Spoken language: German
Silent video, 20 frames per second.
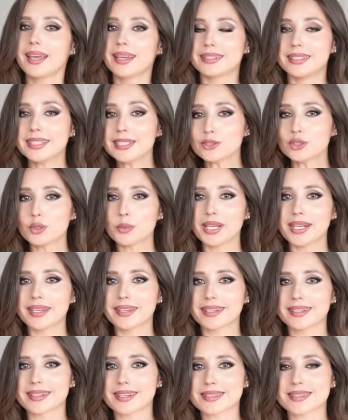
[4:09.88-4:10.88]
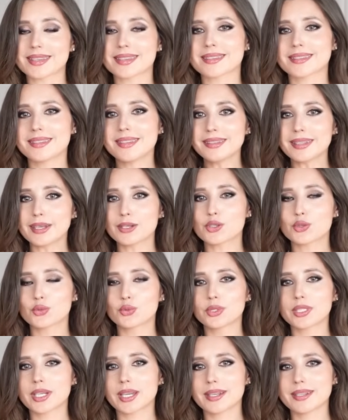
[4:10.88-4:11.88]
Nicht nur Ballerinas sind ein
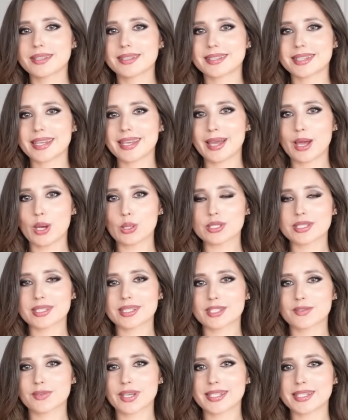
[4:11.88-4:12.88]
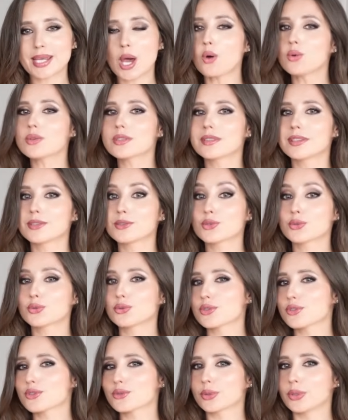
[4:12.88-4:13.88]
Schuhtrend, der aus den 2000ern zu
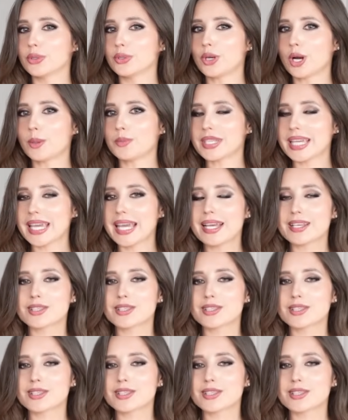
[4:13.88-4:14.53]
uns zurückkommt,